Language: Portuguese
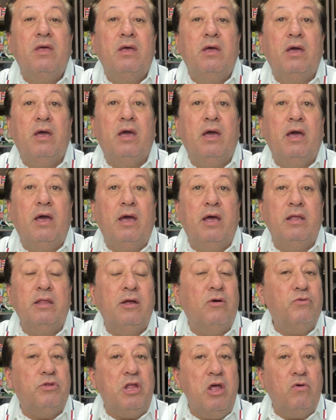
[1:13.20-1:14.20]
é,
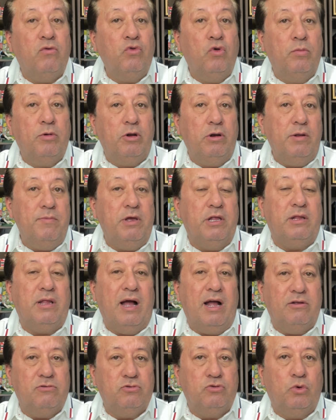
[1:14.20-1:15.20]
não tem um número
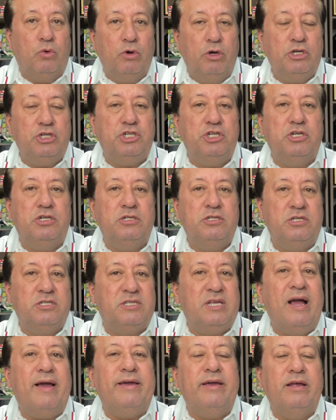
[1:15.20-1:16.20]
limitado hoje de
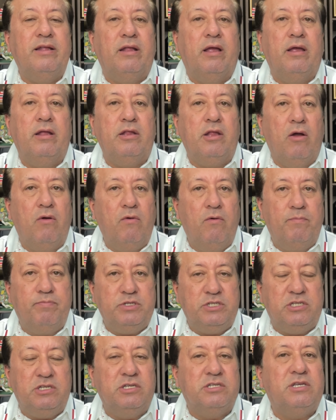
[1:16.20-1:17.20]
saída, então
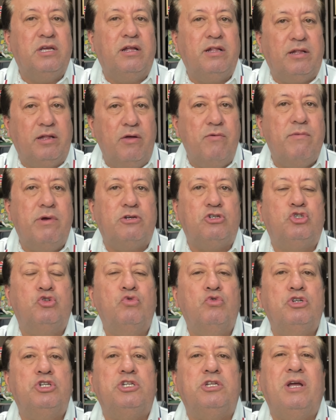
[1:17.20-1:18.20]
precisa ter um
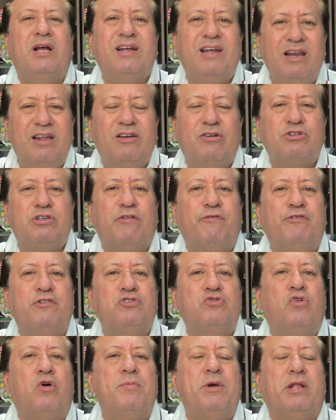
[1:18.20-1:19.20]
ajuste. É Aquele que eu já
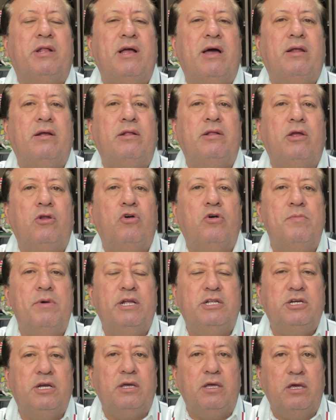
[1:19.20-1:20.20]
fiz o comentário
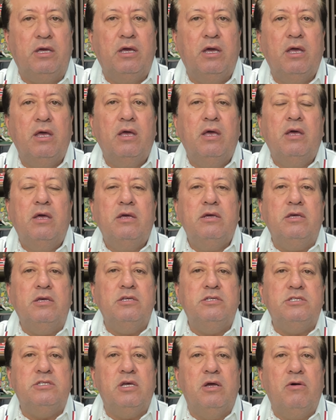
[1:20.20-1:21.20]
anteriormente aqui,
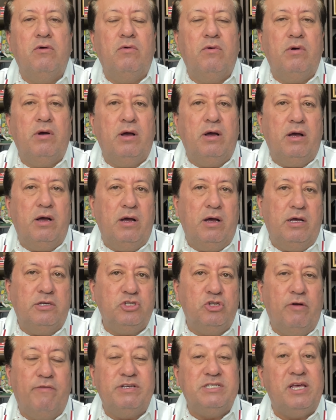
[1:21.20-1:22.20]
que são a,
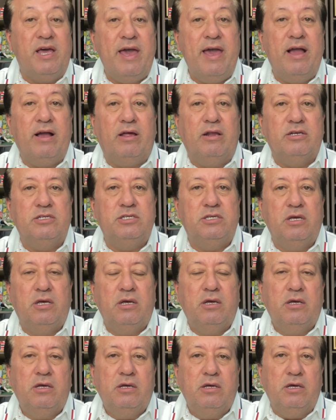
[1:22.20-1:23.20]
as novas regras
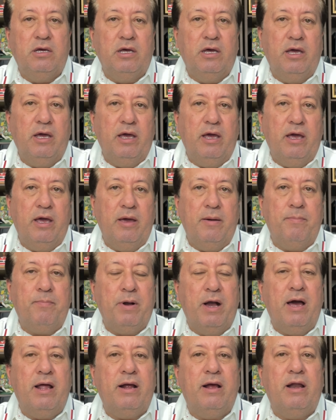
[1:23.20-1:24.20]
é,
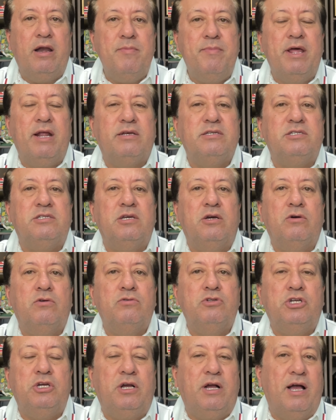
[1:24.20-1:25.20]
para a
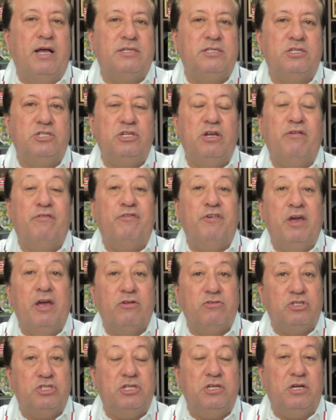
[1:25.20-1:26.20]
liberação de casas de
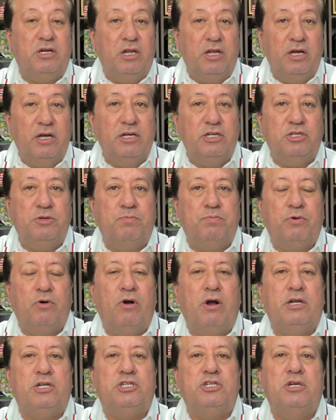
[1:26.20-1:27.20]
eventos de grande
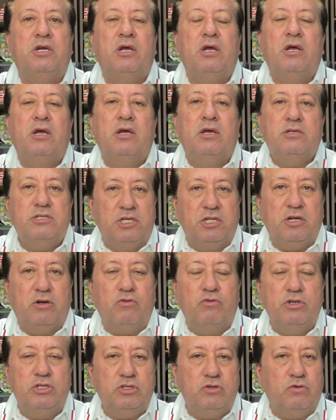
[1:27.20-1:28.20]
porte. Santa
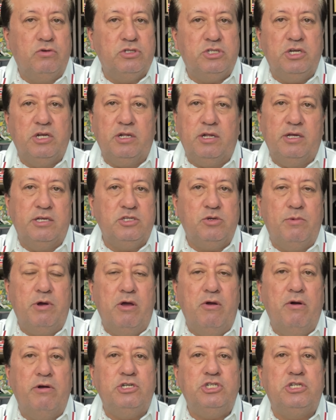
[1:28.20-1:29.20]
Cruz, com certeza, o
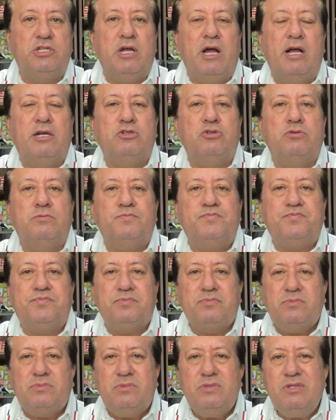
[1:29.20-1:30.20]
maior estádio
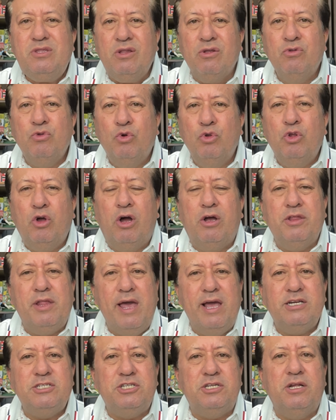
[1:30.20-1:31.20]
do
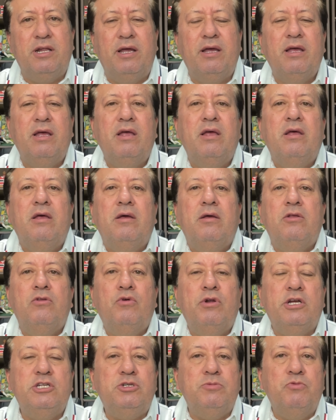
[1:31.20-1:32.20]
Nordeste, né?
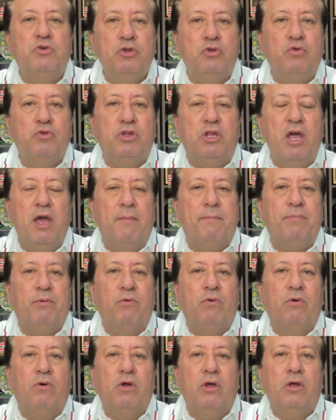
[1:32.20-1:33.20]
Durante muito
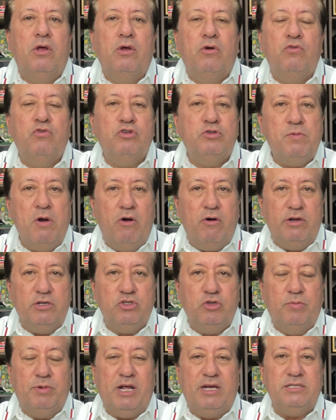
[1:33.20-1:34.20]
tempo, um dos
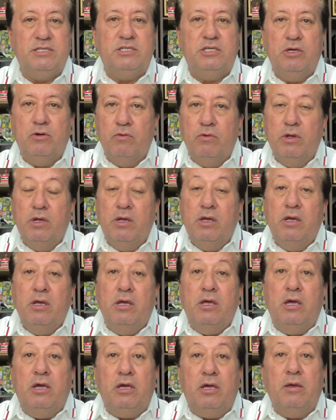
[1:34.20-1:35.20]
maiores do Brasil.
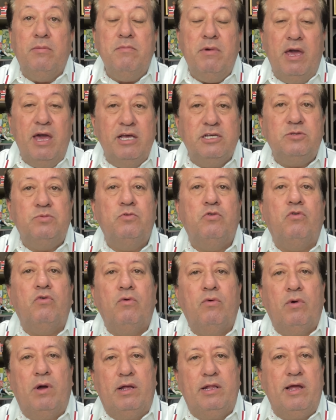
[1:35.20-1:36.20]
E que, mesmo
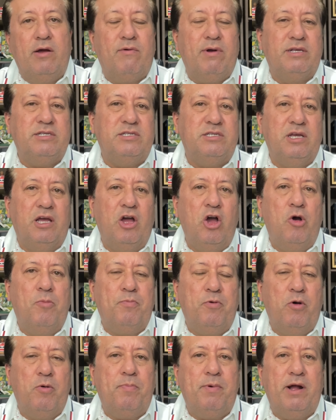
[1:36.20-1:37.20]
com a adequação
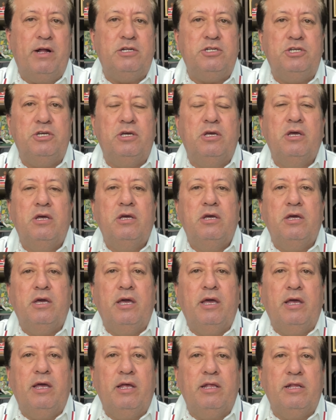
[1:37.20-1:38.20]
por parte
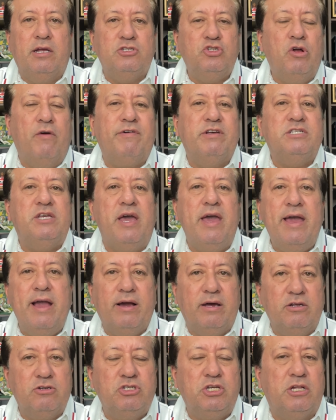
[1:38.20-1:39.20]
eh, das novas
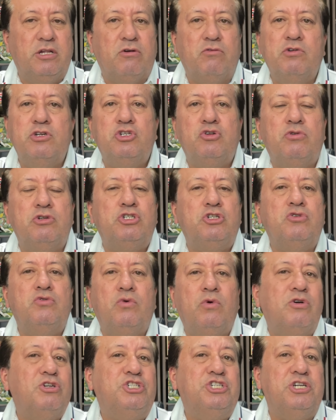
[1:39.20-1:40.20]
regras, o Santa Cruz
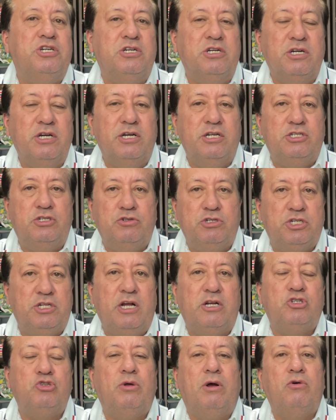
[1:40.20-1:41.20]
continuou gigante, o
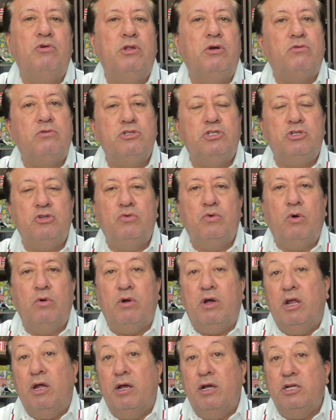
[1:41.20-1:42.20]
estádio do Arruda continuou
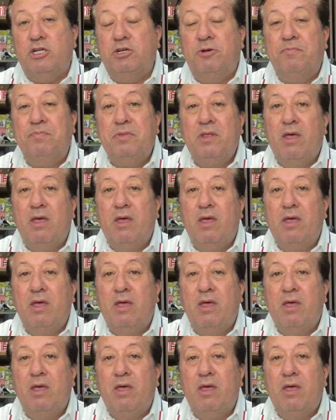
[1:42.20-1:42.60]
grande